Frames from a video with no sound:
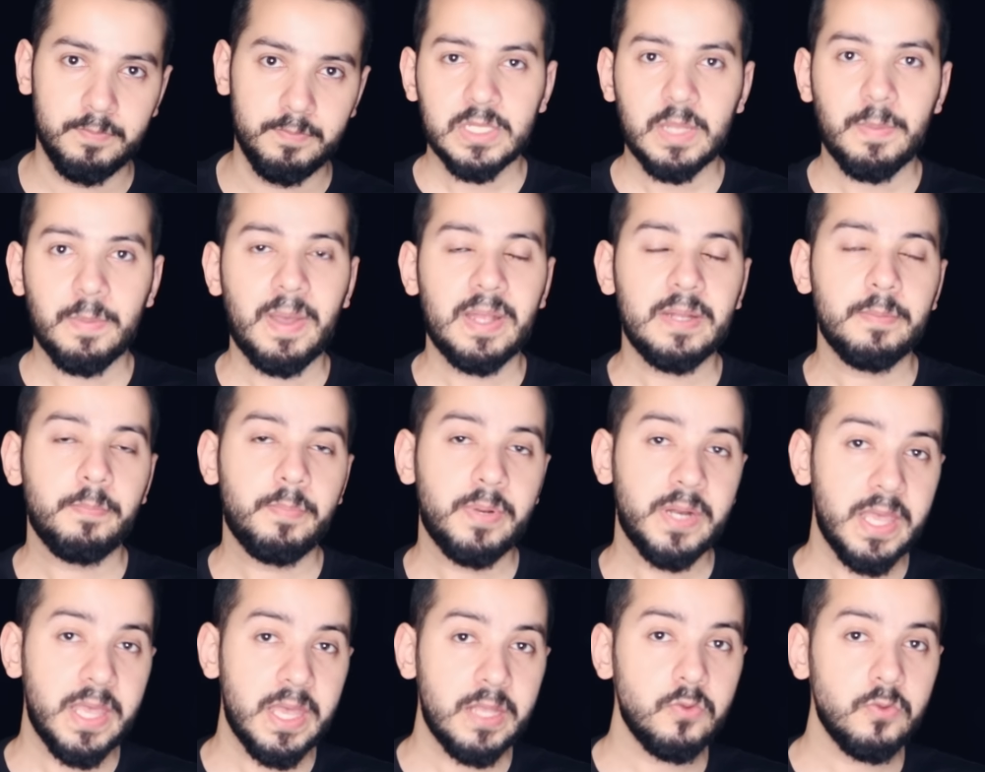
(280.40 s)
طبعا
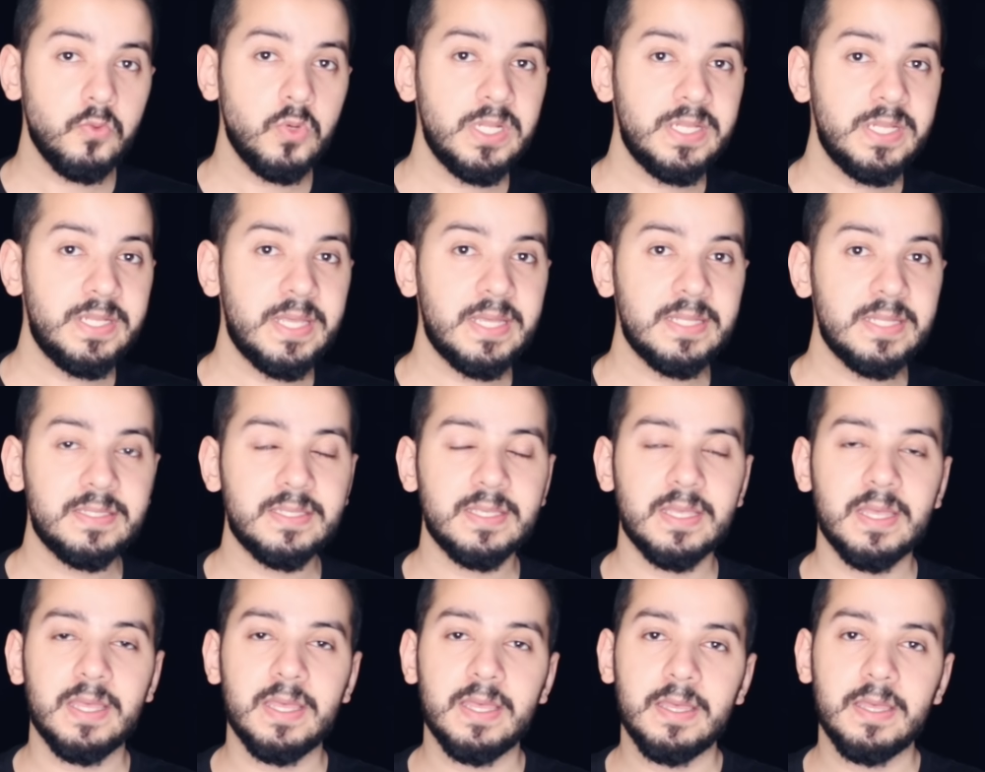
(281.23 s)
بريان
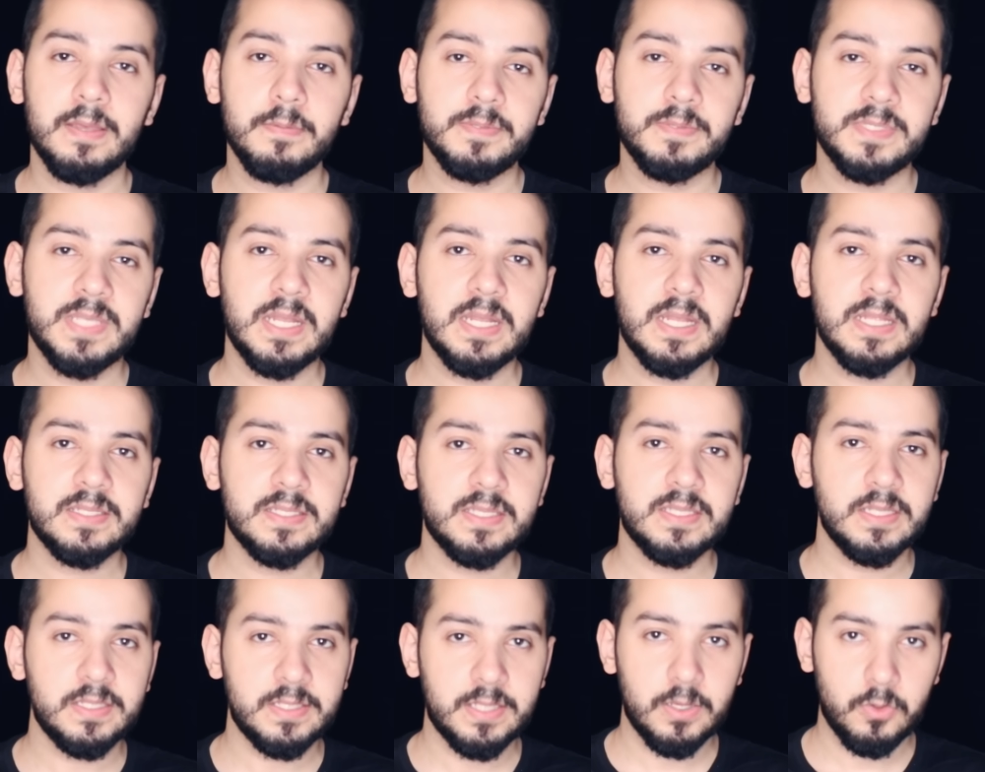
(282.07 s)
ولدت آه، بسنة
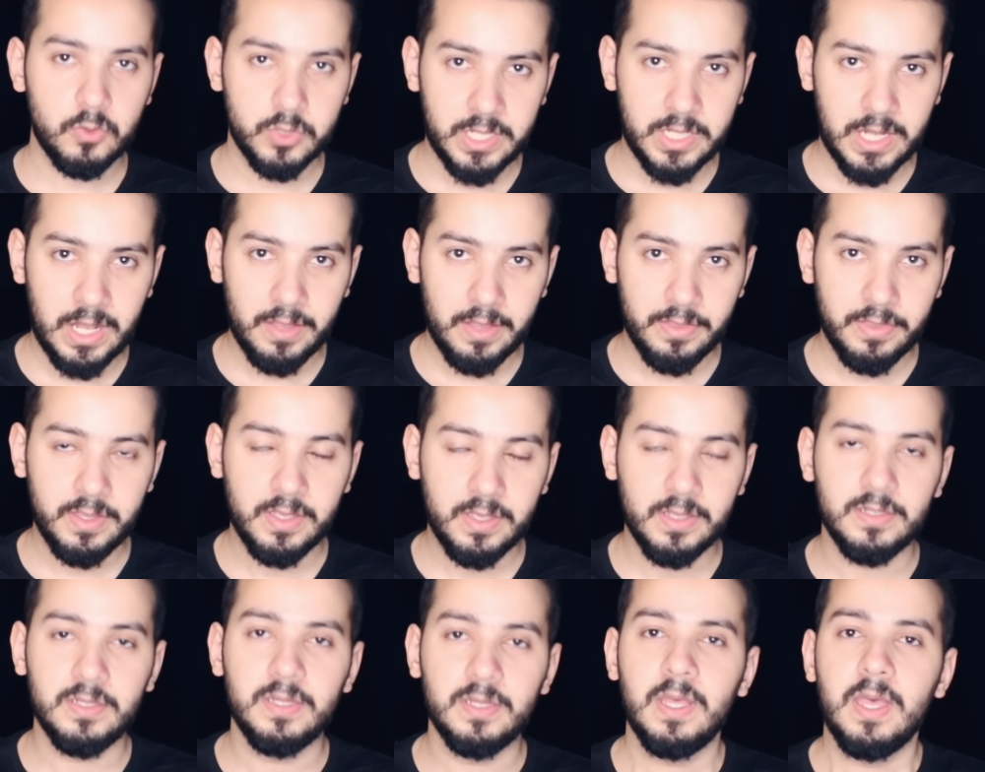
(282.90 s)

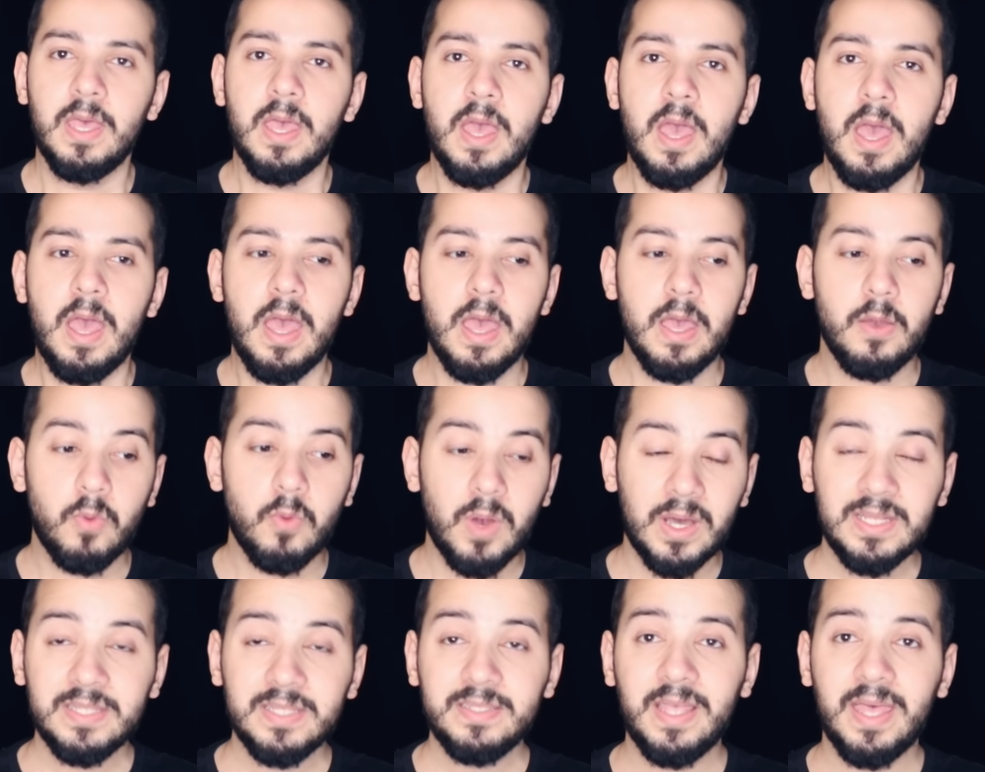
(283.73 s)
36 آه،
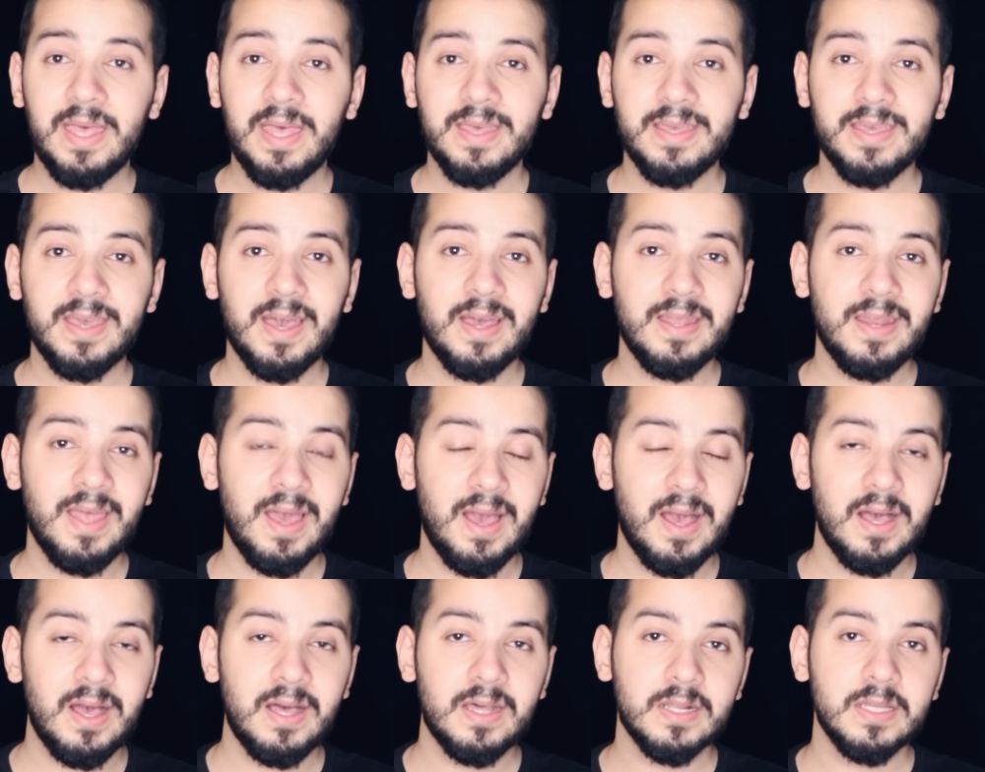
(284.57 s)
والدها كان
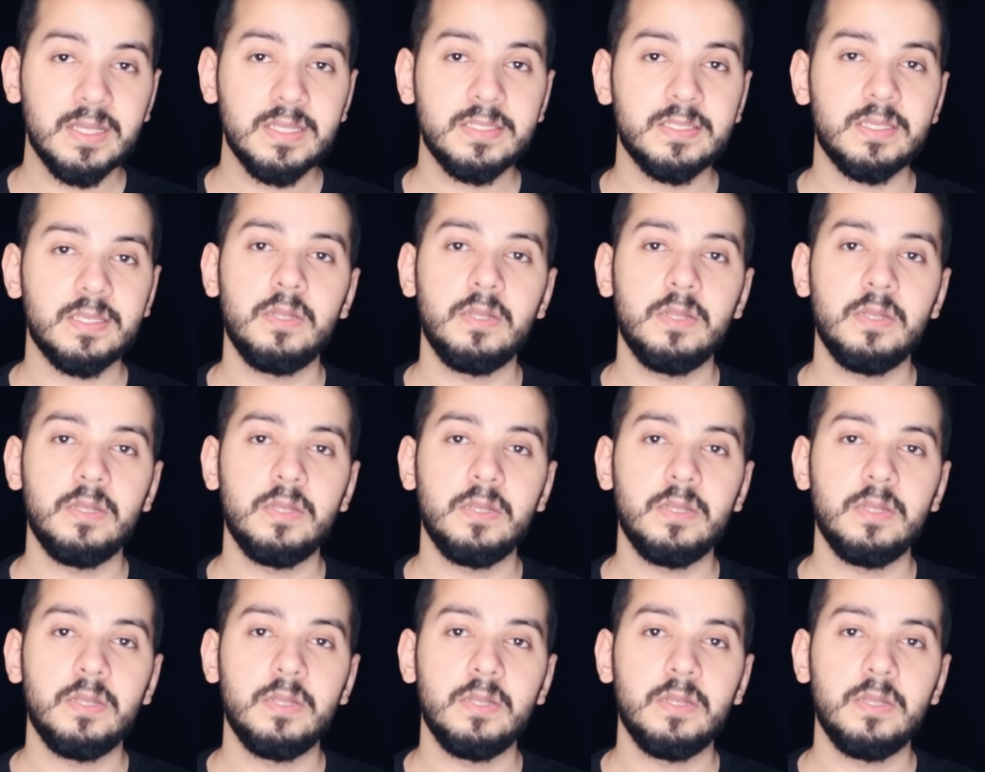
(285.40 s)
حارس